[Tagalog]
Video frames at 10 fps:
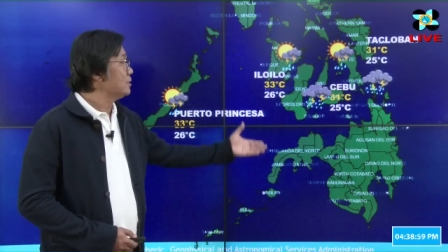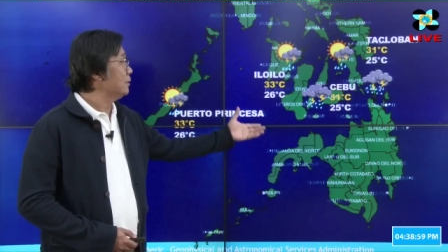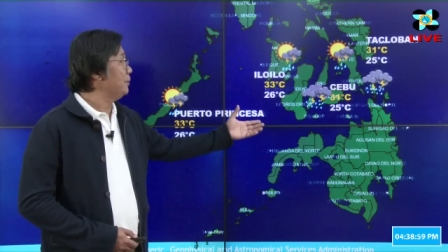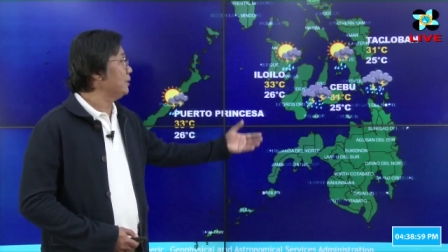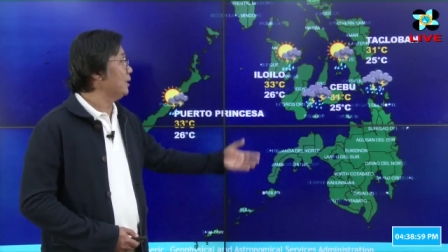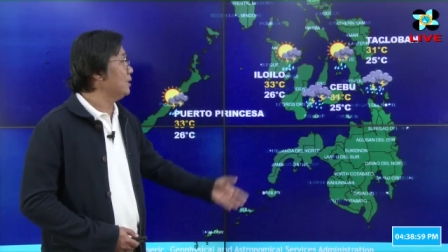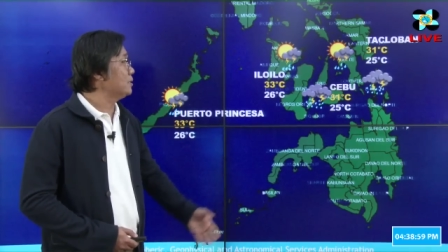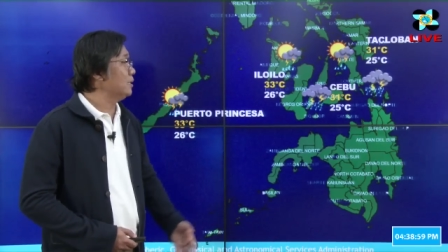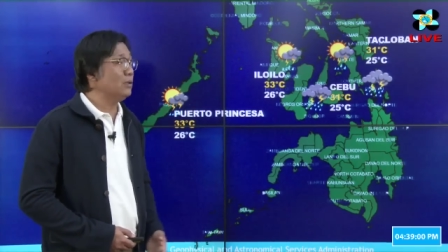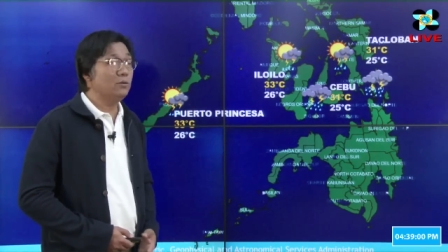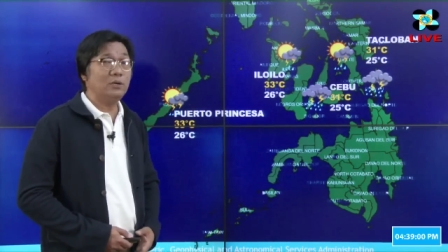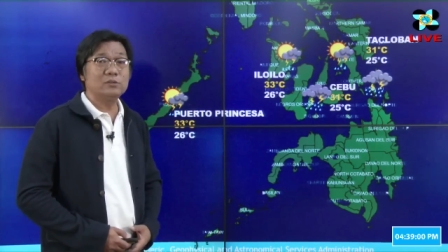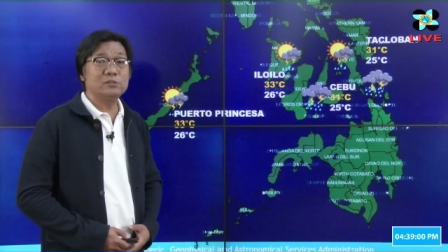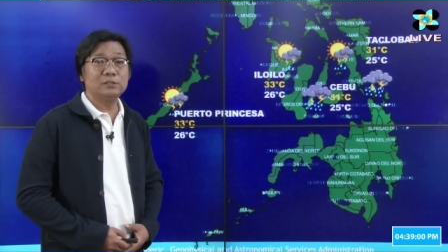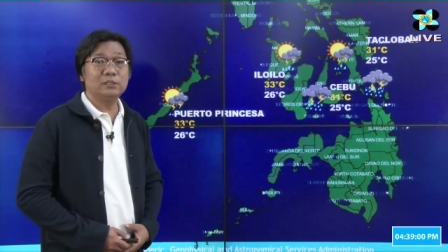Samantalang sa
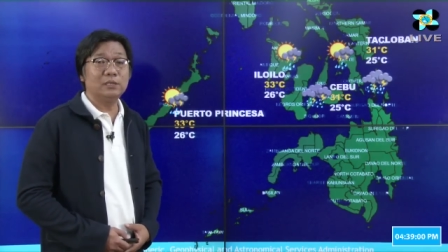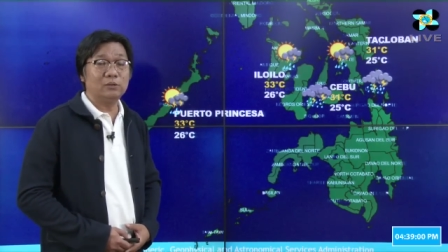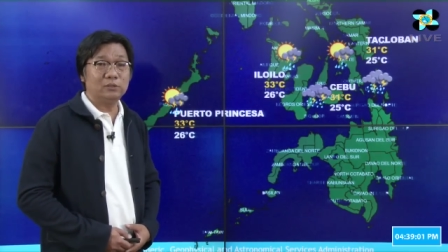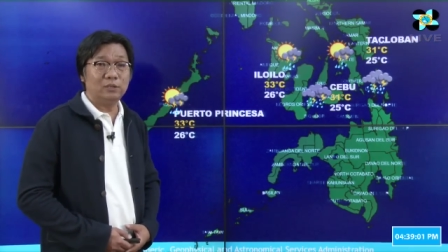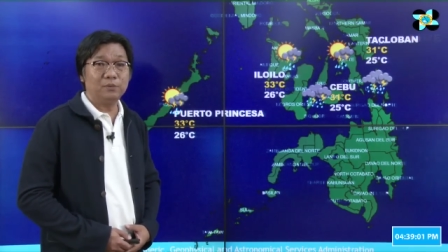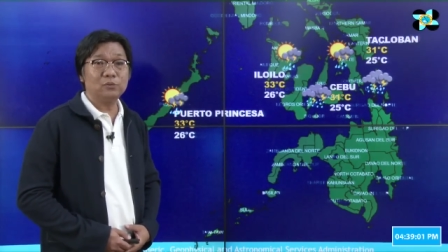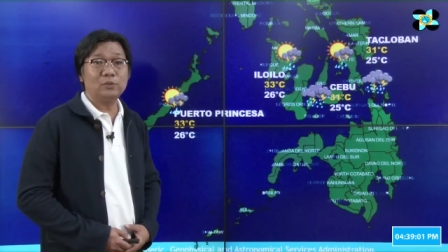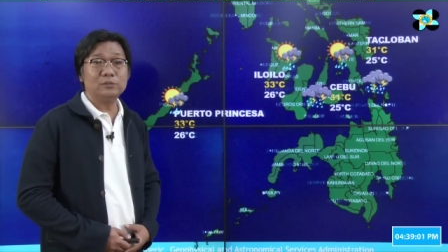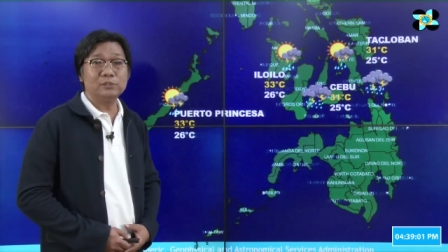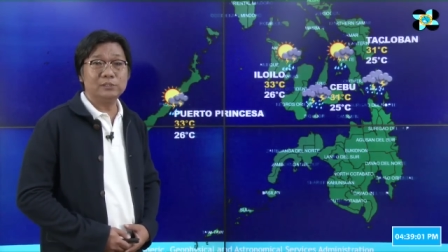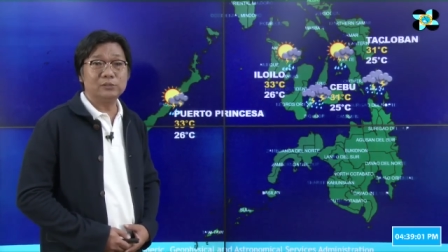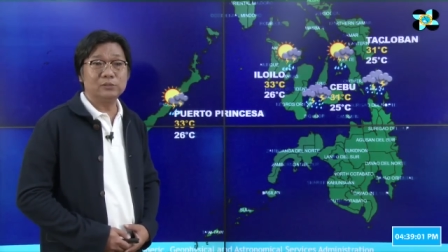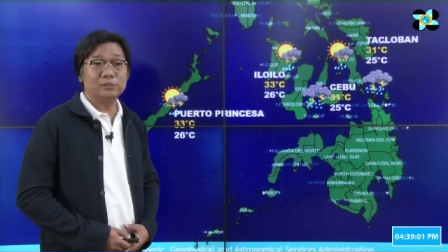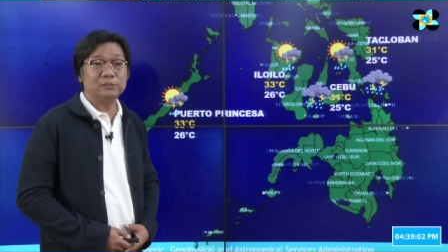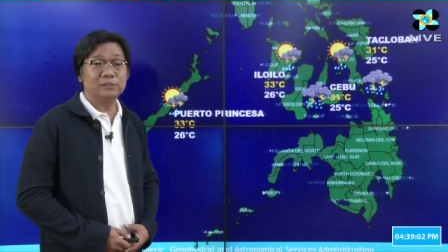Iloilo City, ganun din po 26
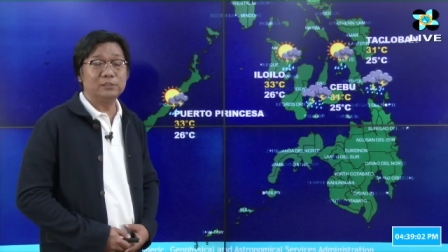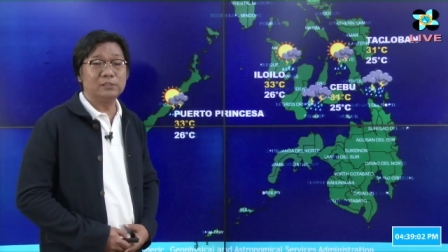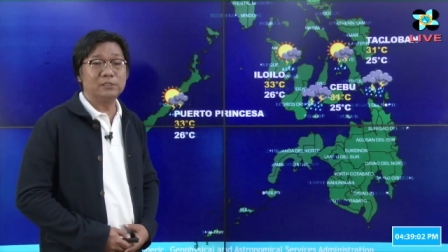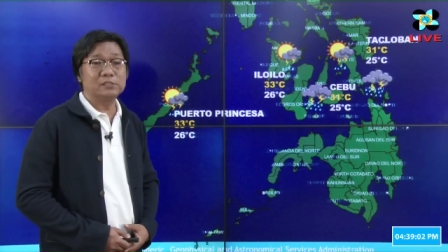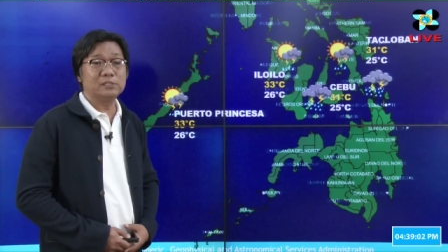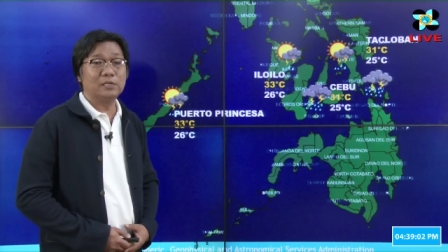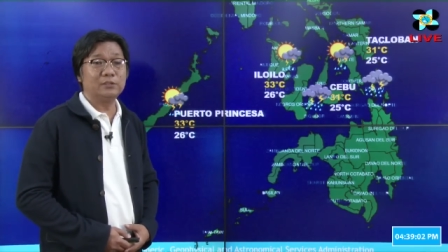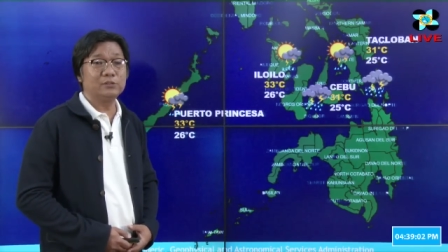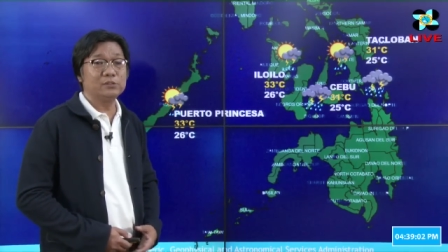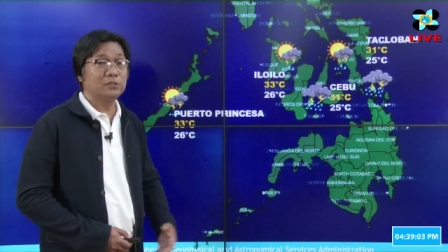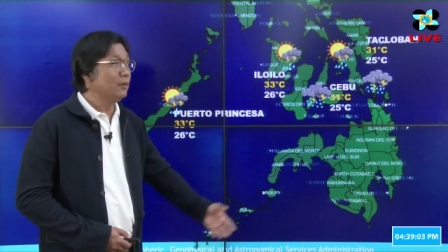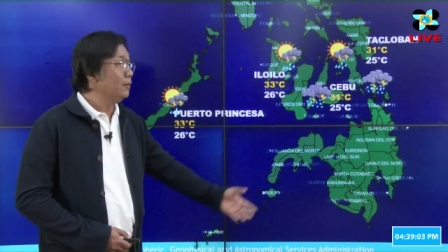to 33 degrees Celsius.